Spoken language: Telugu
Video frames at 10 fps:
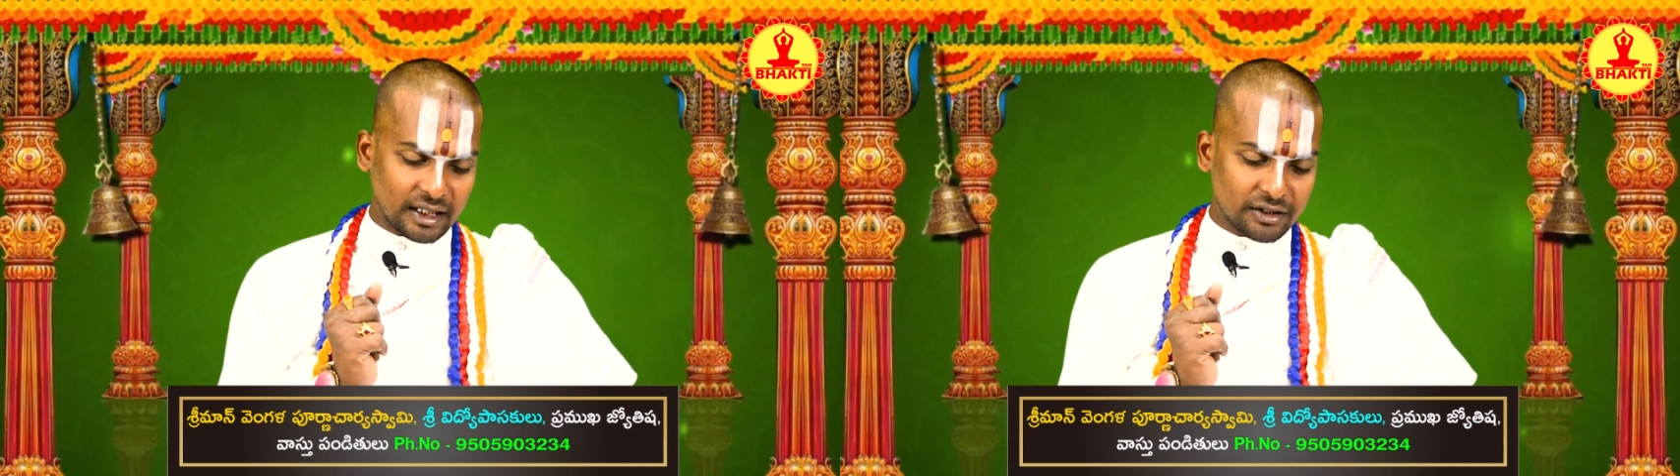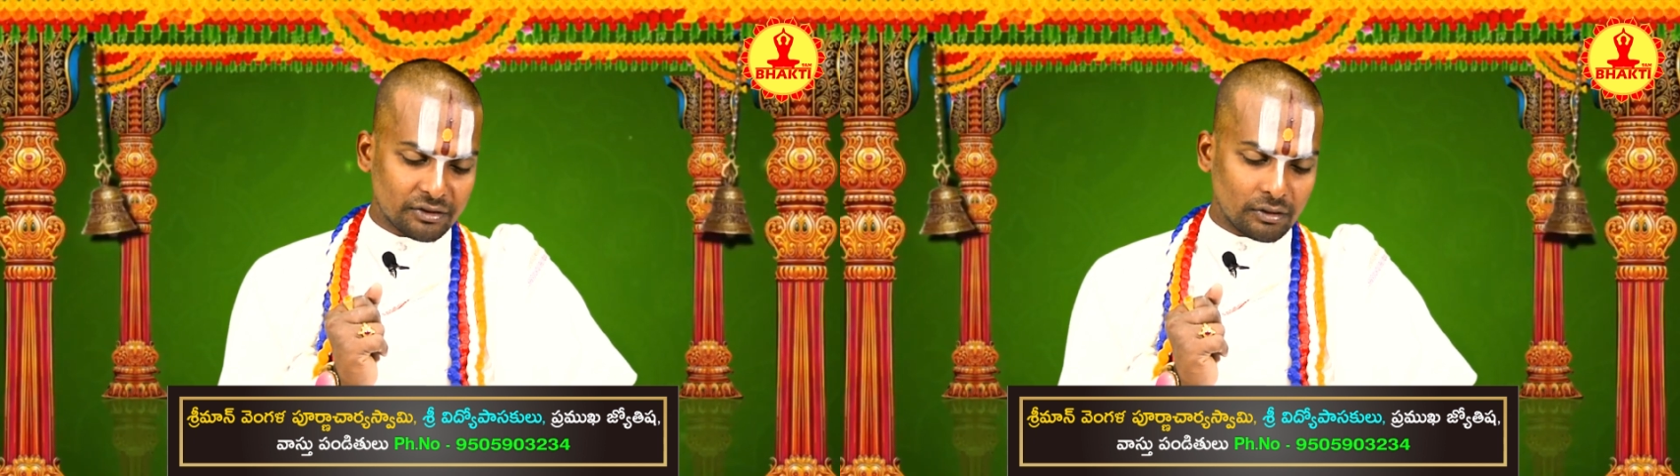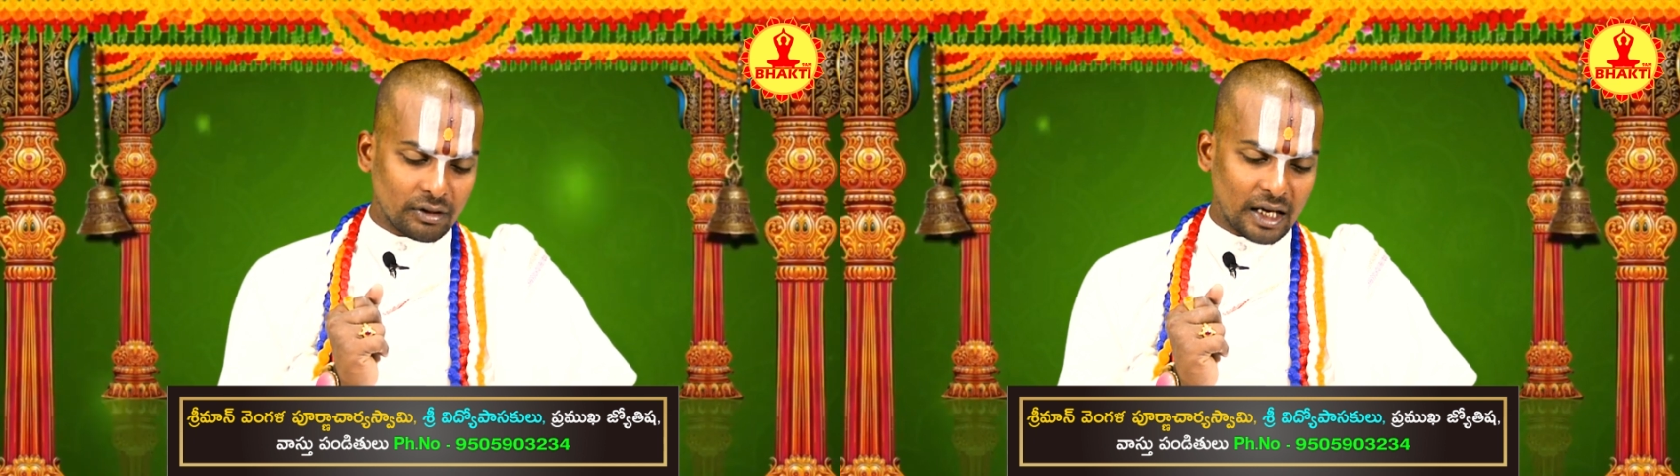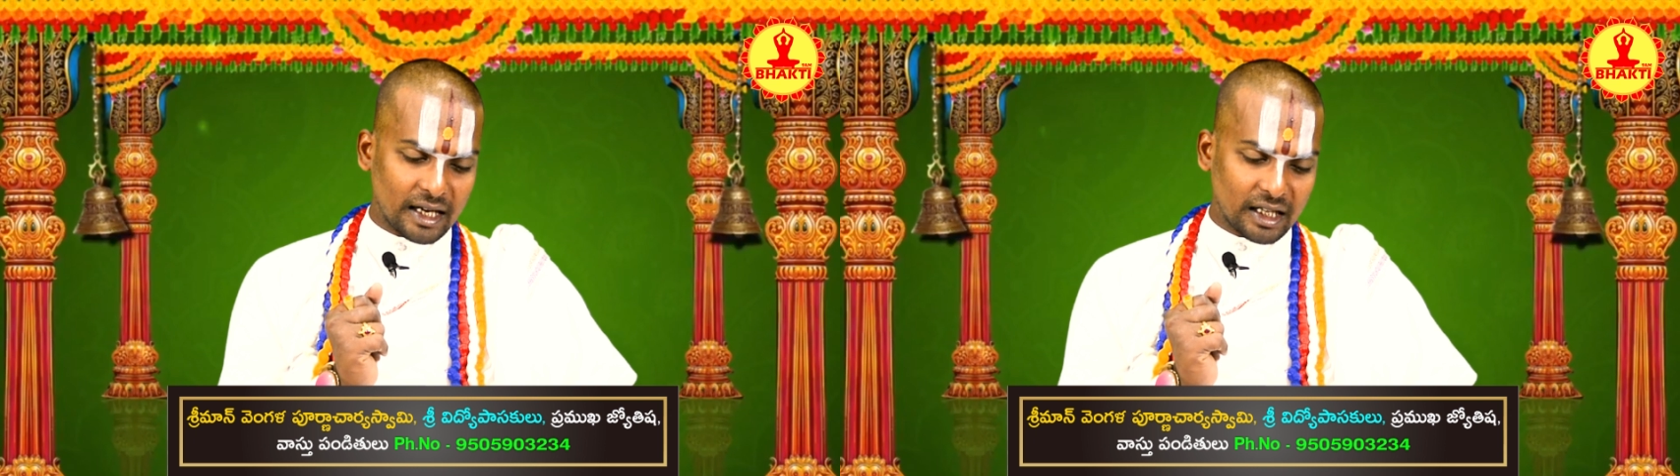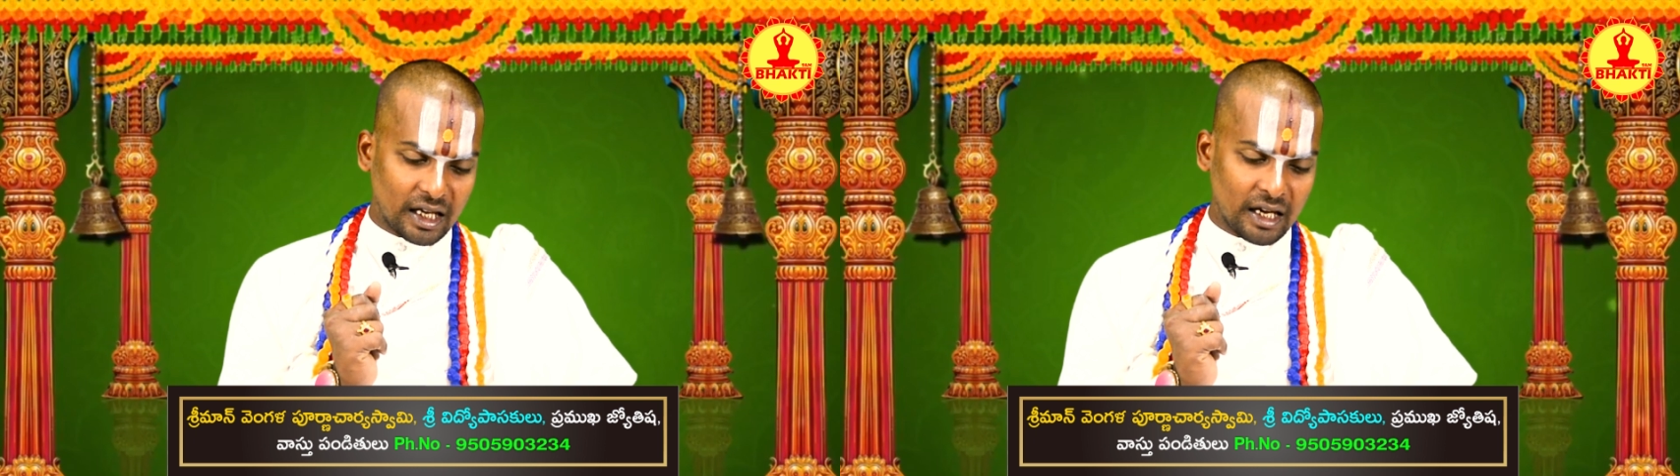
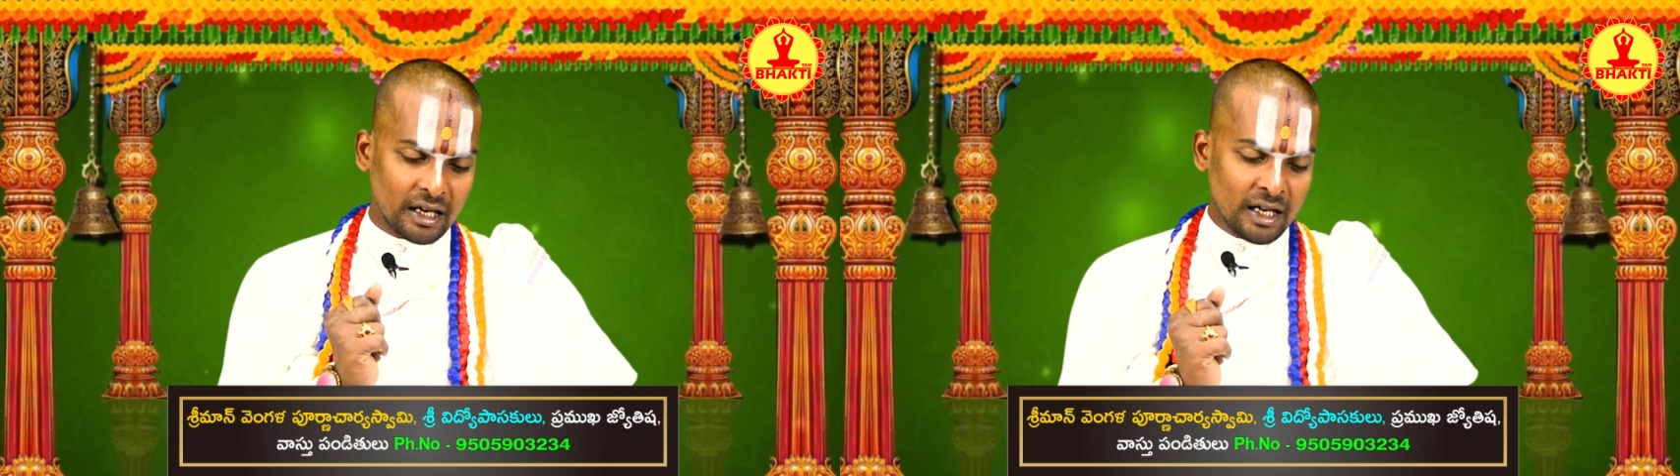చేసుకోవడానికి